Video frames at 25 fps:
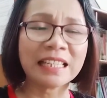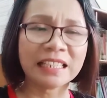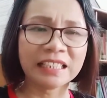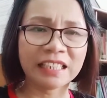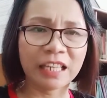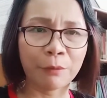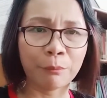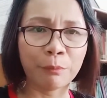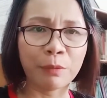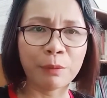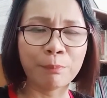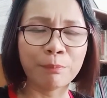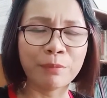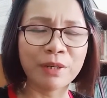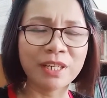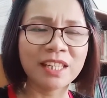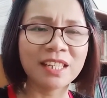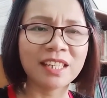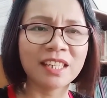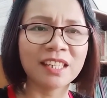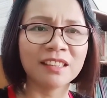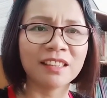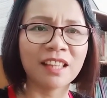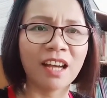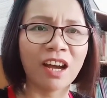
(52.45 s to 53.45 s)
dan memberi
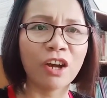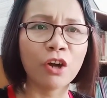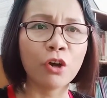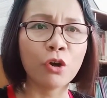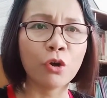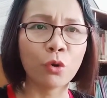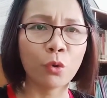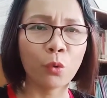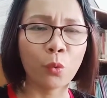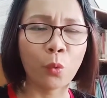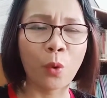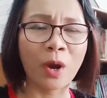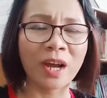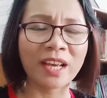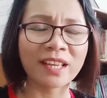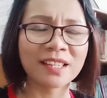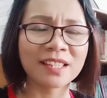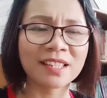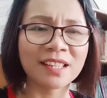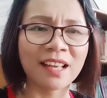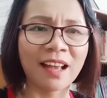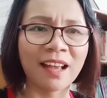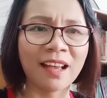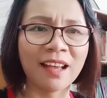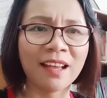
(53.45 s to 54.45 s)
kita
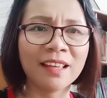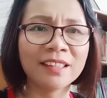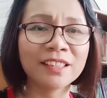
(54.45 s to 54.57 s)
kuasa.